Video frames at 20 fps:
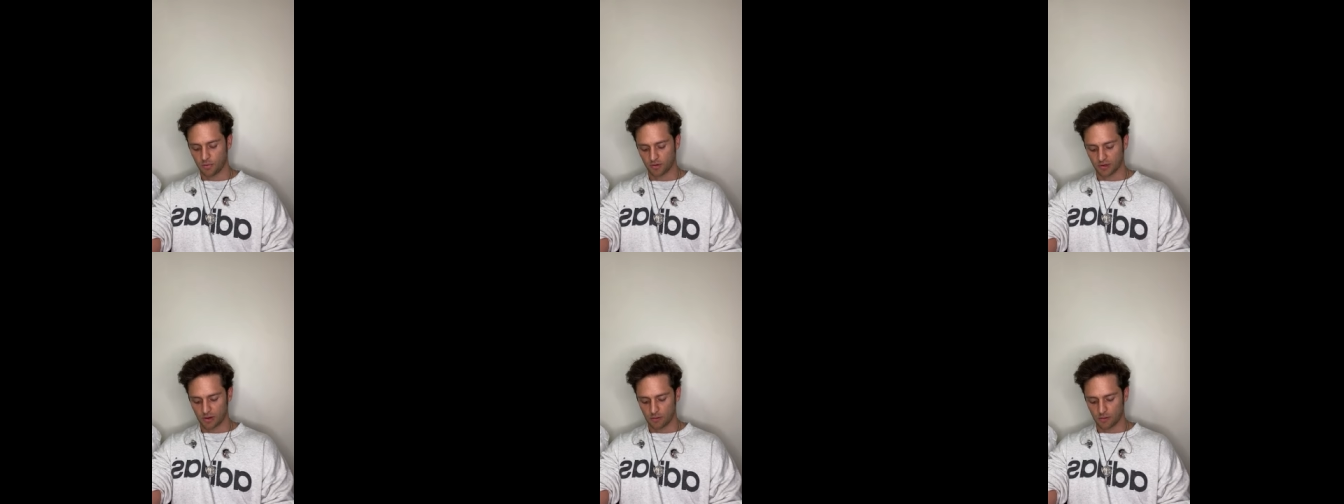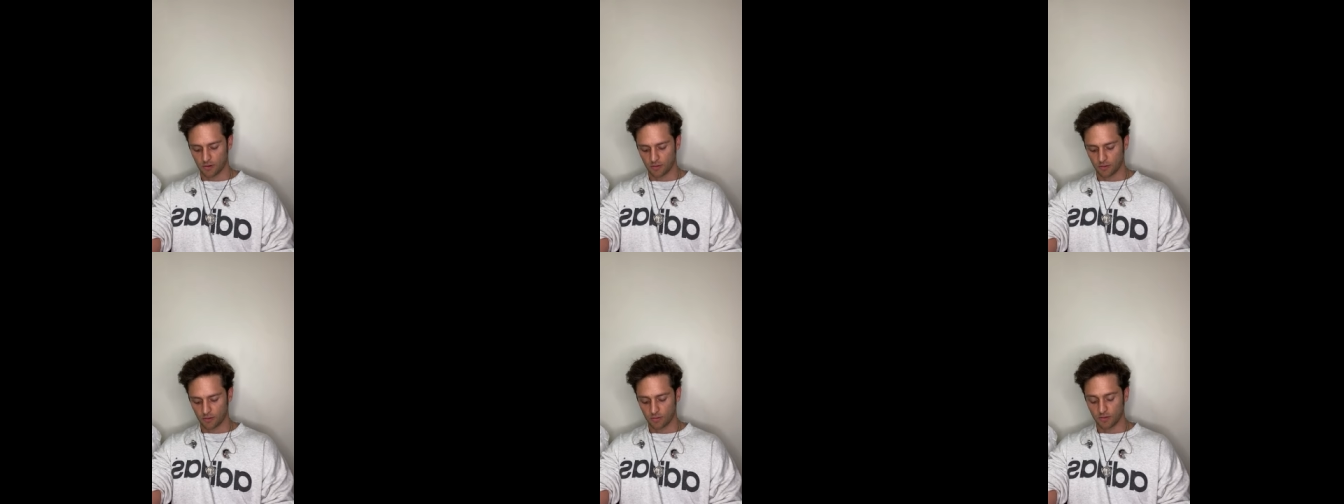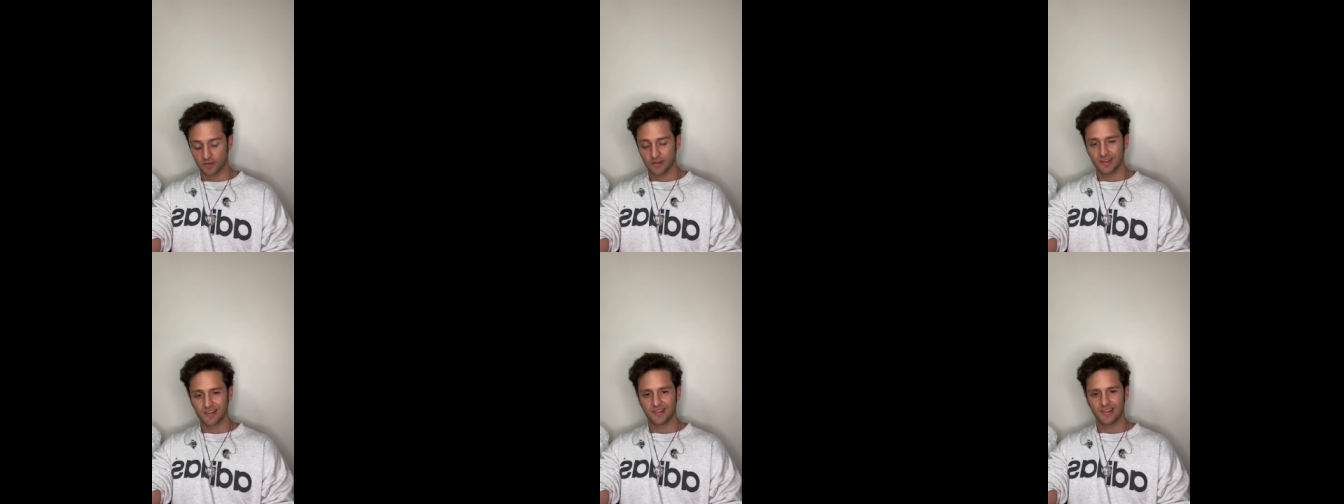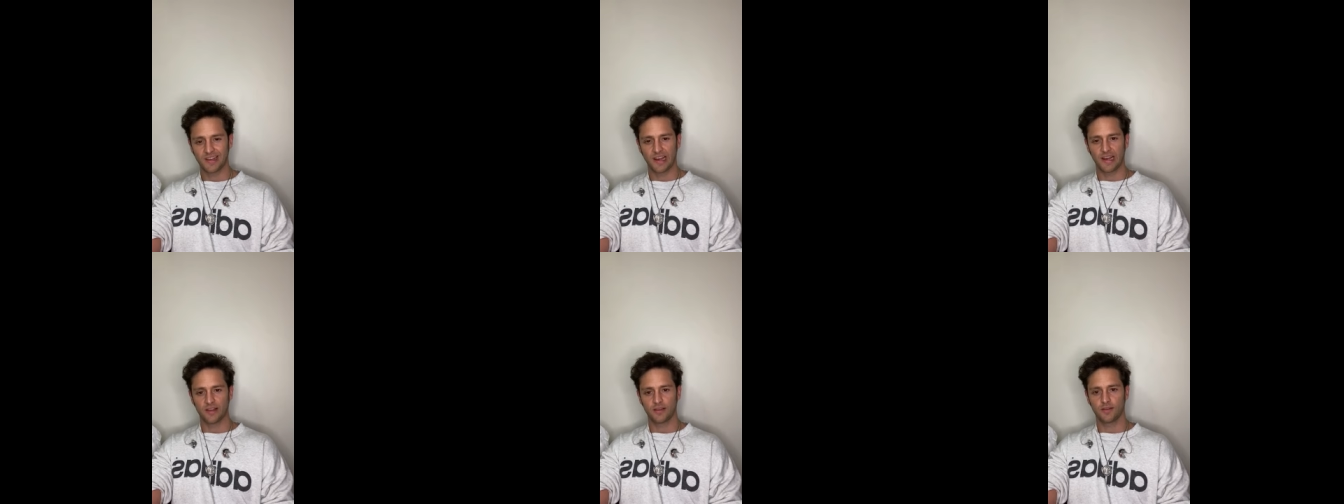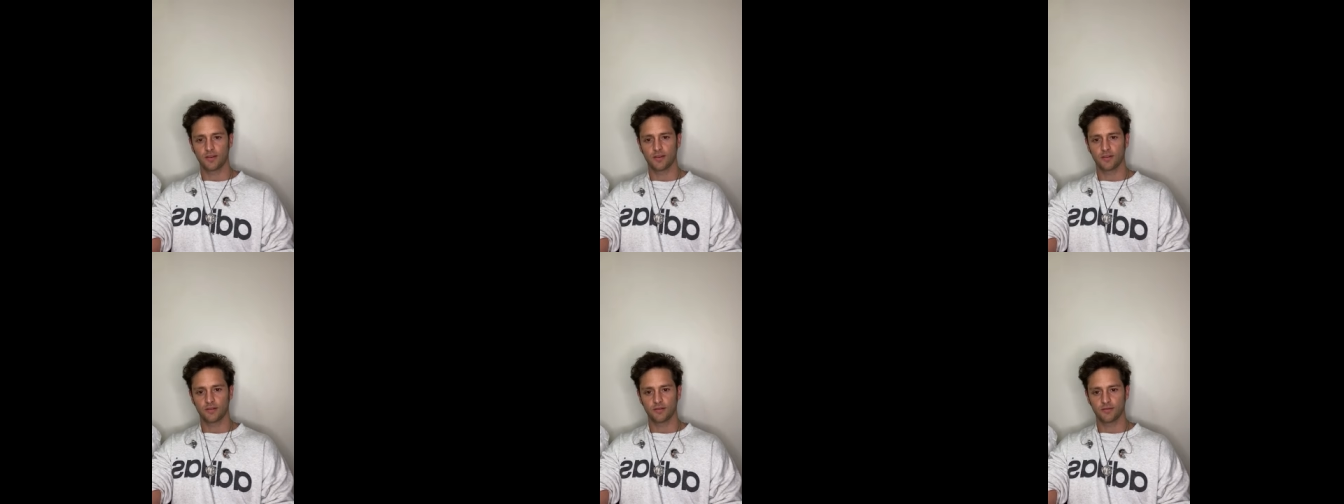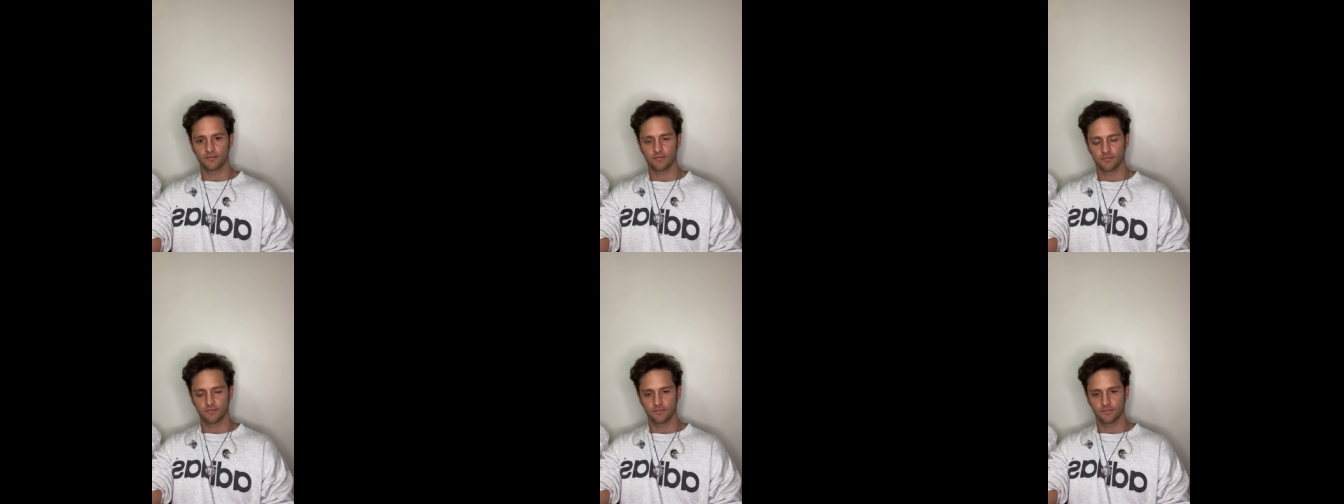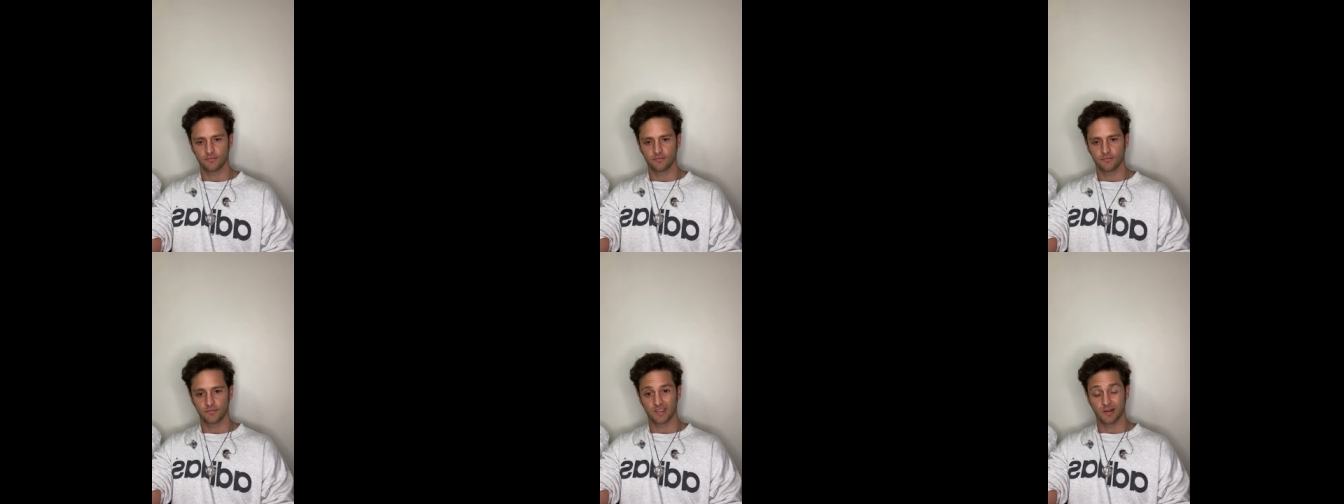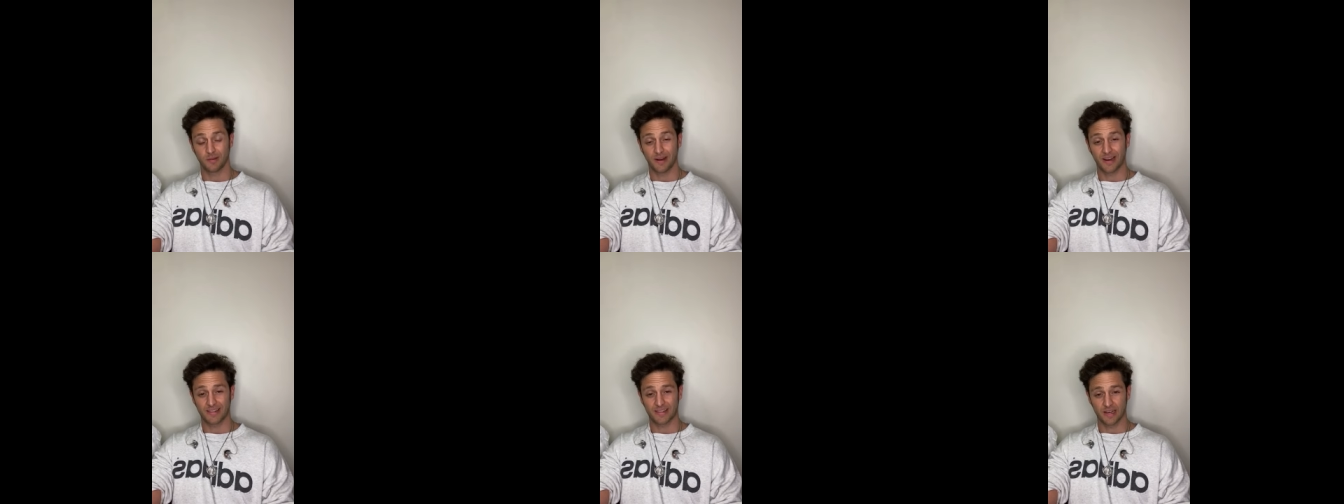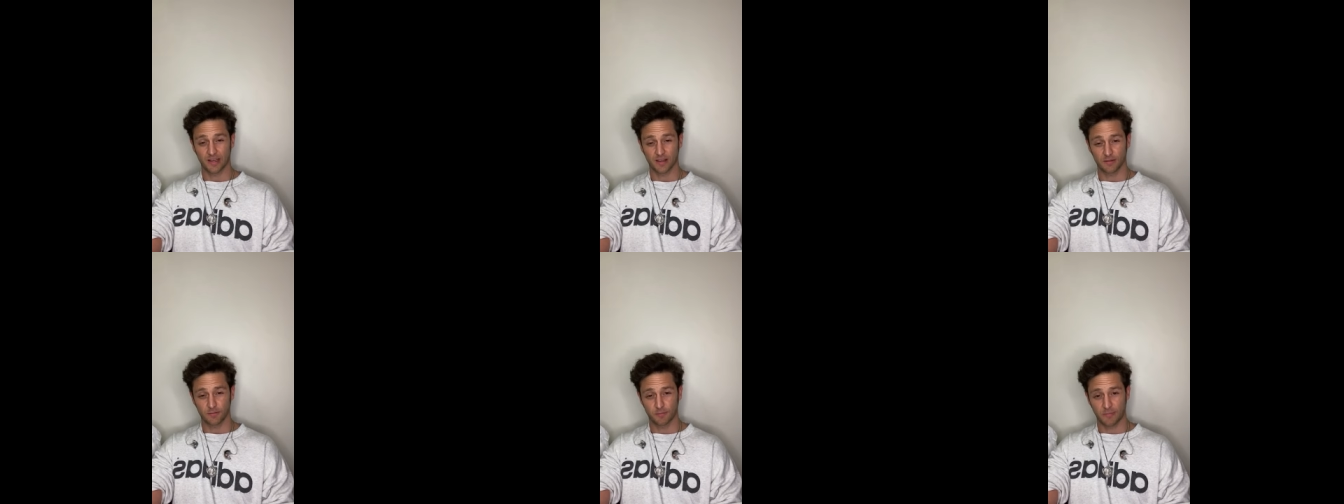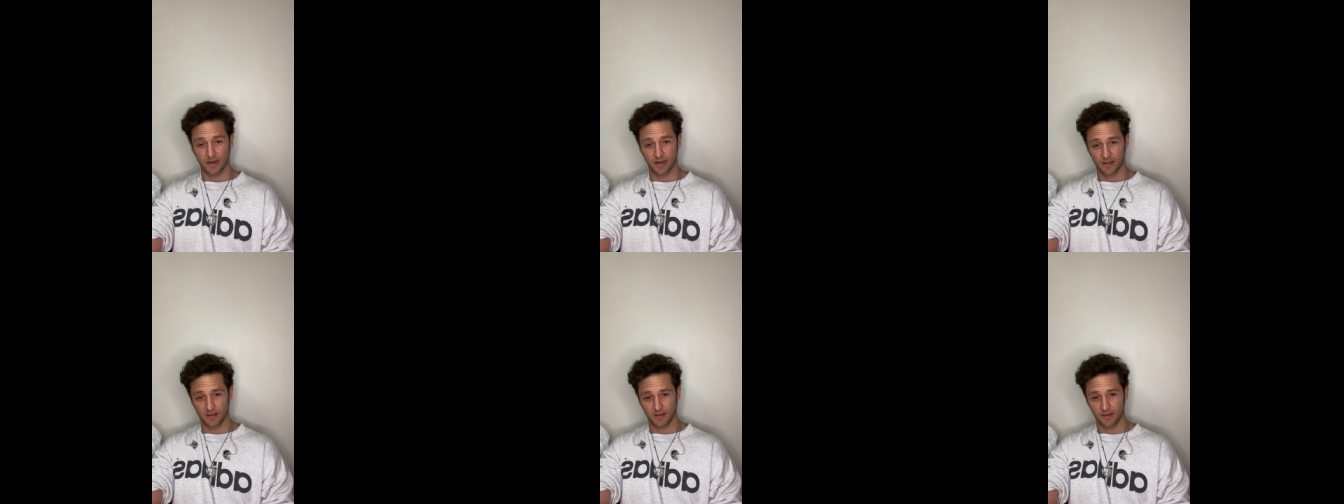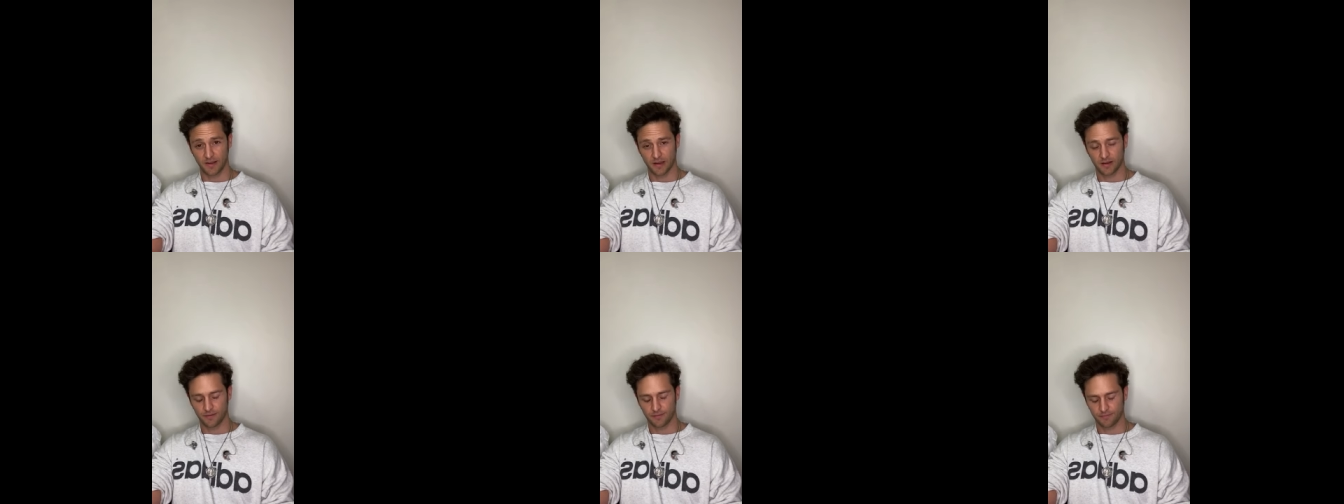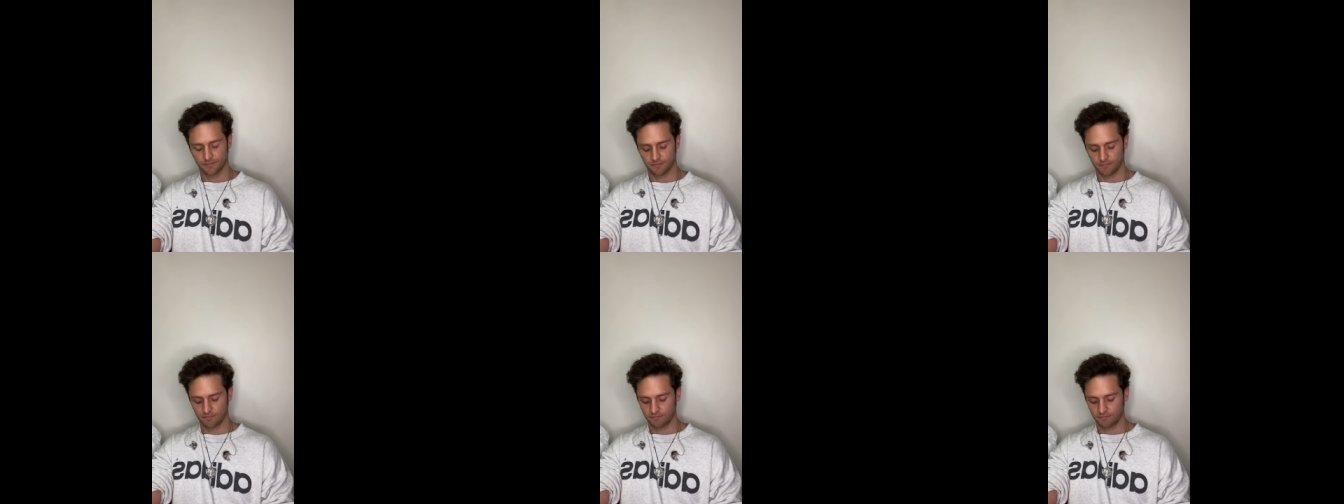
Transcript: Porque cuando uno está en silencio, se ve la transparencia